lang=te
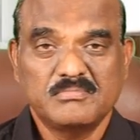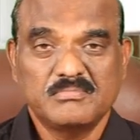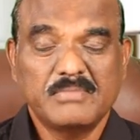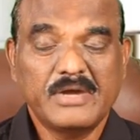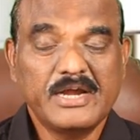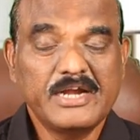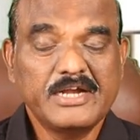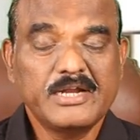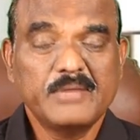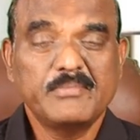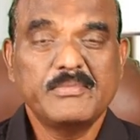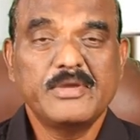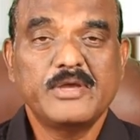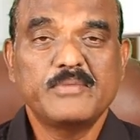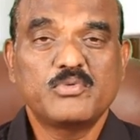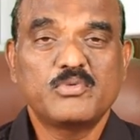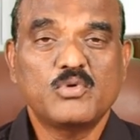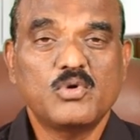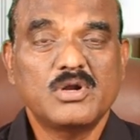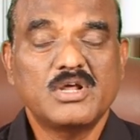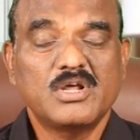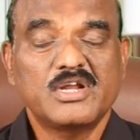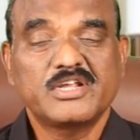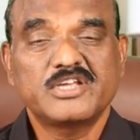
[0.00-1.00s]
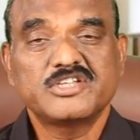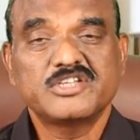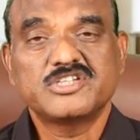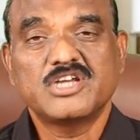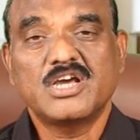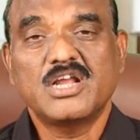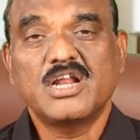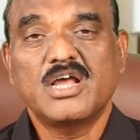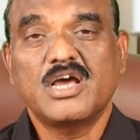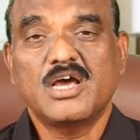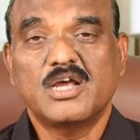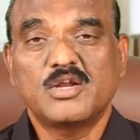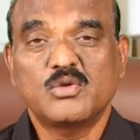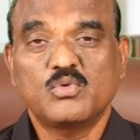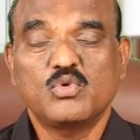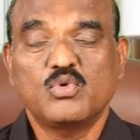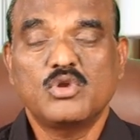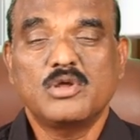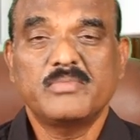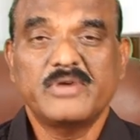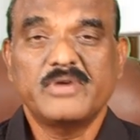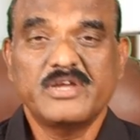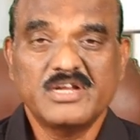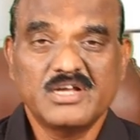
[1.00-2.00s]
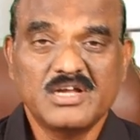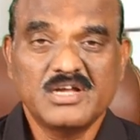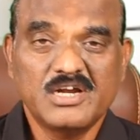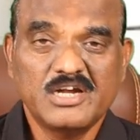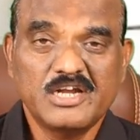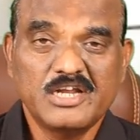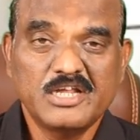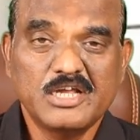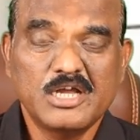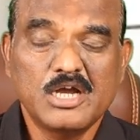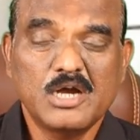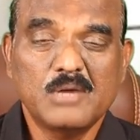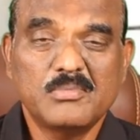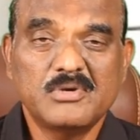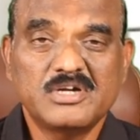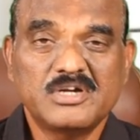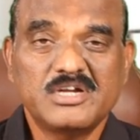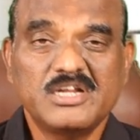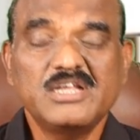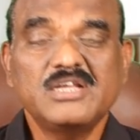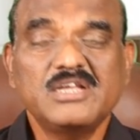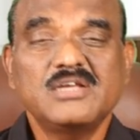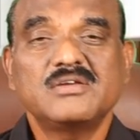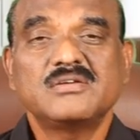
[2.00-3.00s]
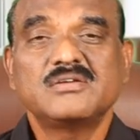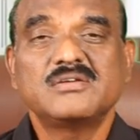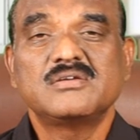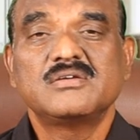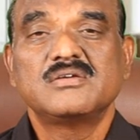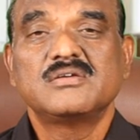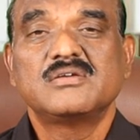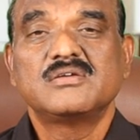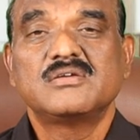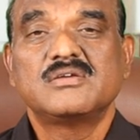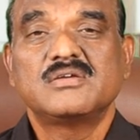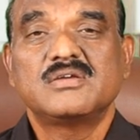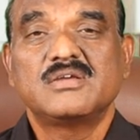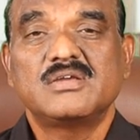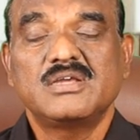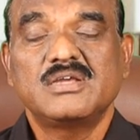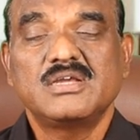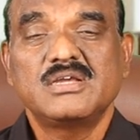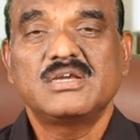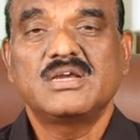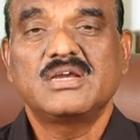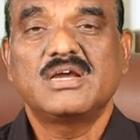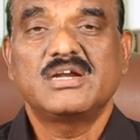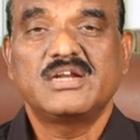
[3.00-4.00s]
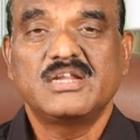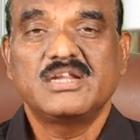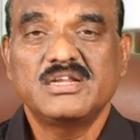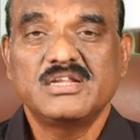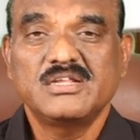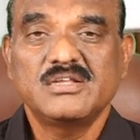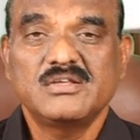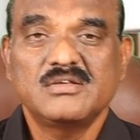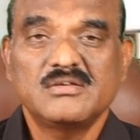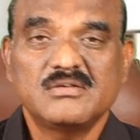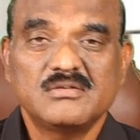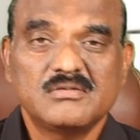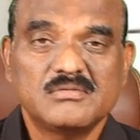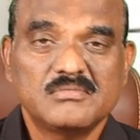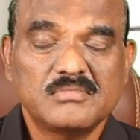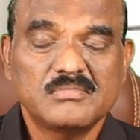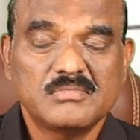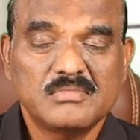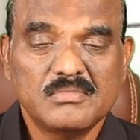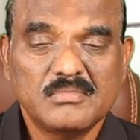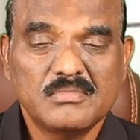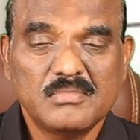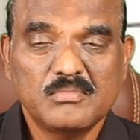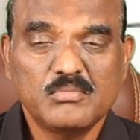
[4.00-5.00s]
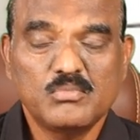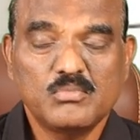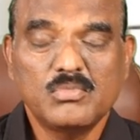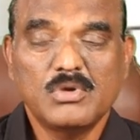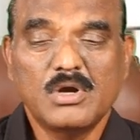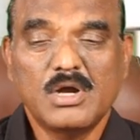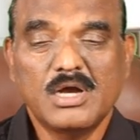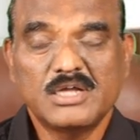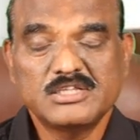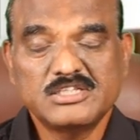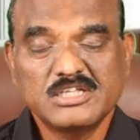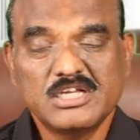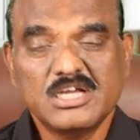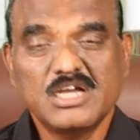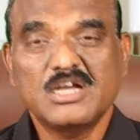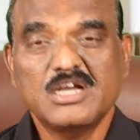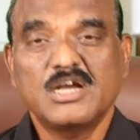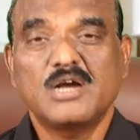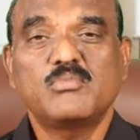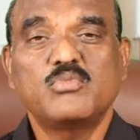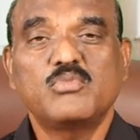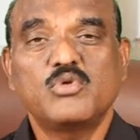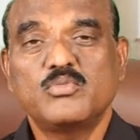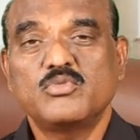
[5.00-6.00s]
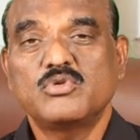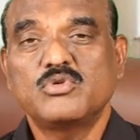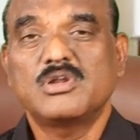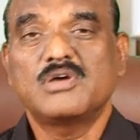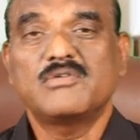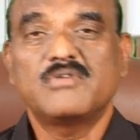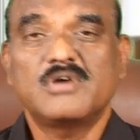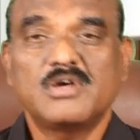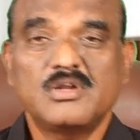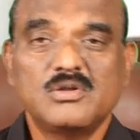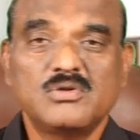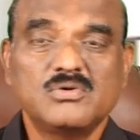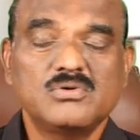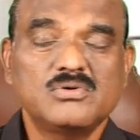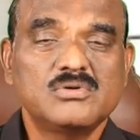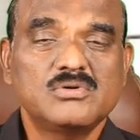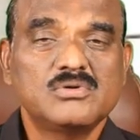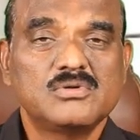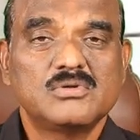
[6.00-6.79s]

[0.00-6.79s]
బయట మేపుకోవడానికి చాలా అనుకూలమైన గడ్డి కాబట్టి ఈ గడ్డిని అధికంగా భూమి ఉన్న వాళ్ళు